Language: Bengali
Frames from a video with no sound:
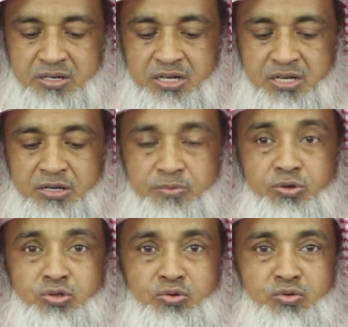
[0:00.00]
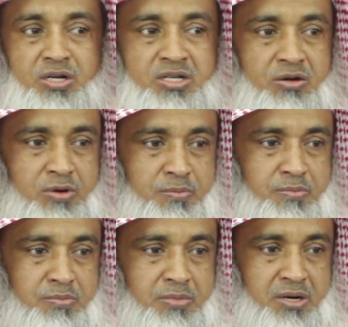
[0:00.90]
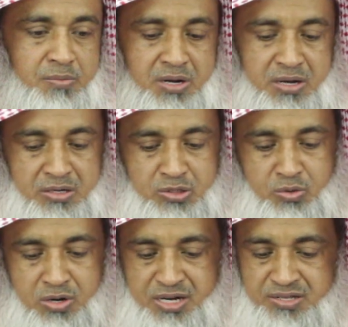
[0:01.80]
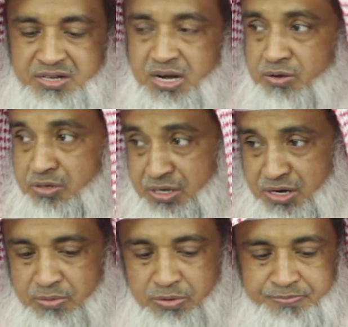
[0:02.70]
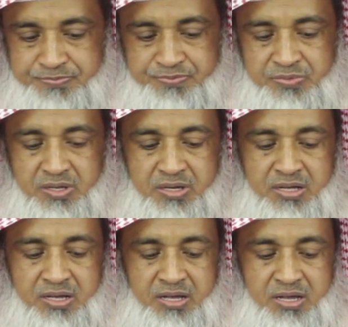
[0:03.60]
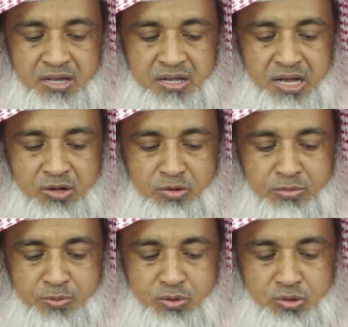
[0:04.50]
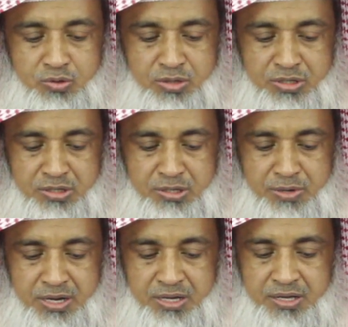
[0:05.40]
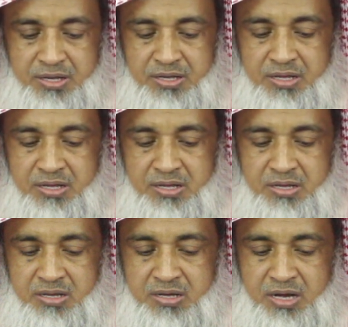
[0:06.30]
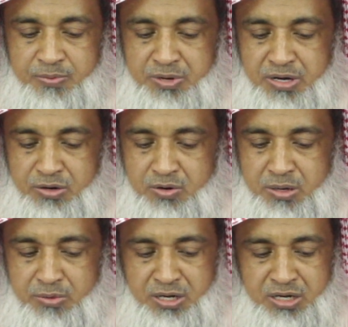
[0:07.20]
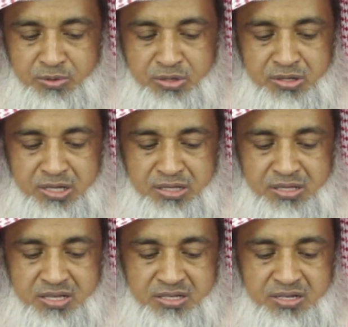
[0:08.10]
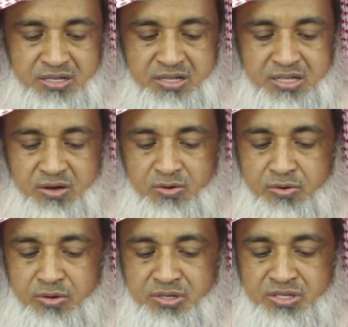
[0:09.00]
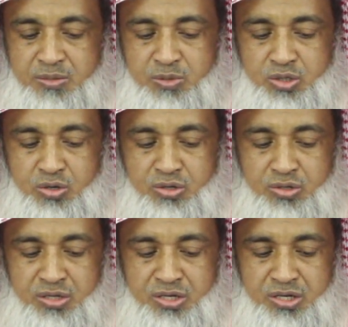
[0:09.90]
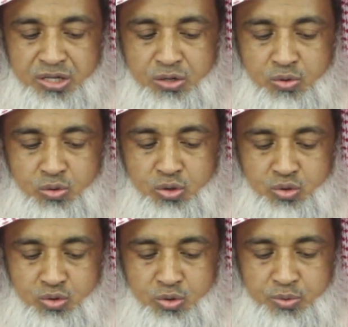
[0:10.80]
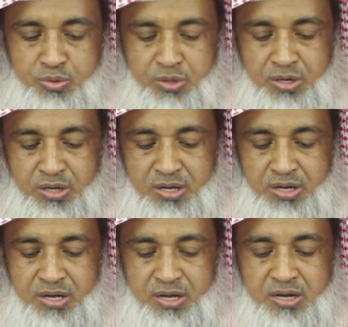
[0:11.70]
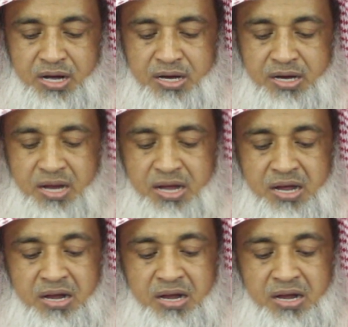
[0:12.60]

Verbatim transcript: সেই প্রশ্নগুলোর জবাব আমরা করন হাজির আলোকে জেনে নেব একজন ভাই প্রশ্ন করেছেন যে ভাই আপনার নিকট আমি একটি বিষয় জানতে চাচ্ছি যে তা হলো ইসলামী শরীরের দৃষ্টিতে কচ্ছপ কাকড়া